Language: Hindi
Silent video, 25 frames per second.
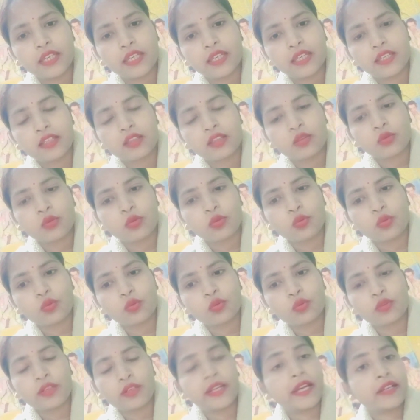हैं
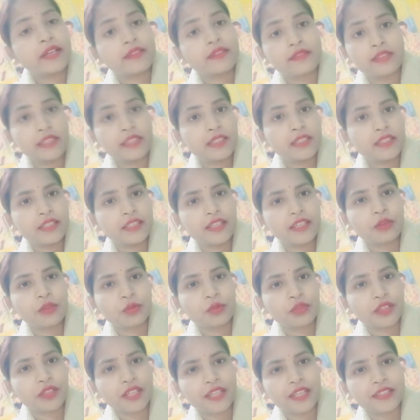तो लेट्स सी क्या
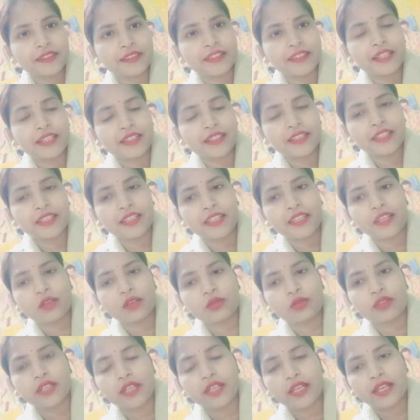होता है देखते हैं क्या
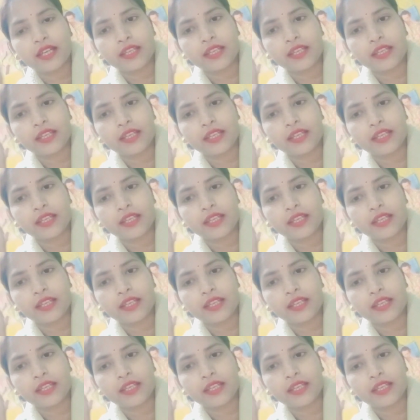होता है